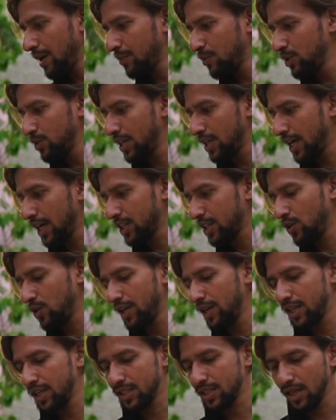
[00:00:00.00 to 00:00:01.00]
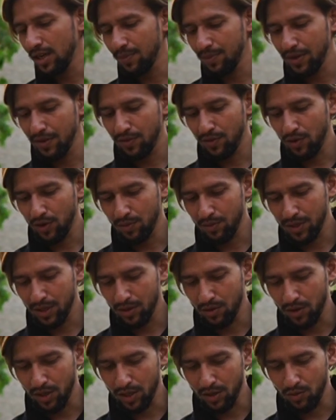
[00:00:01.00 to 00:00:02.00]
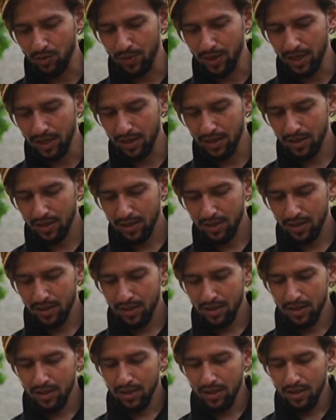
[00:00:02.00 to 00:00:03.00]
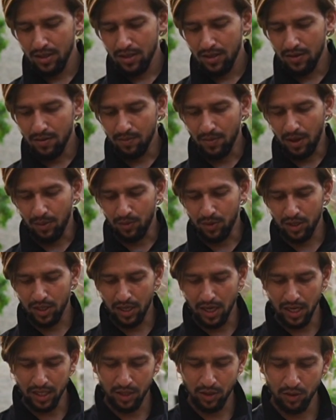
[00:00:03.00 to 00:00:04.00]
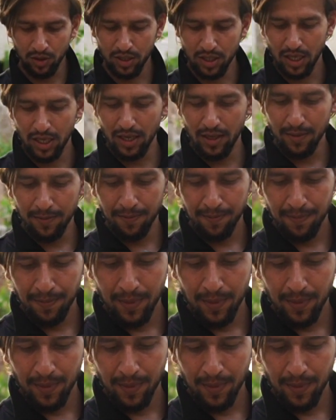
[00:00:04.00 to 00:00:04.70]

मैं आपको दिखाता हूँ एक इसका अपने फ़ोन में रिकॉर्ड करूँगा आपको दिखाता हूँ इसका ये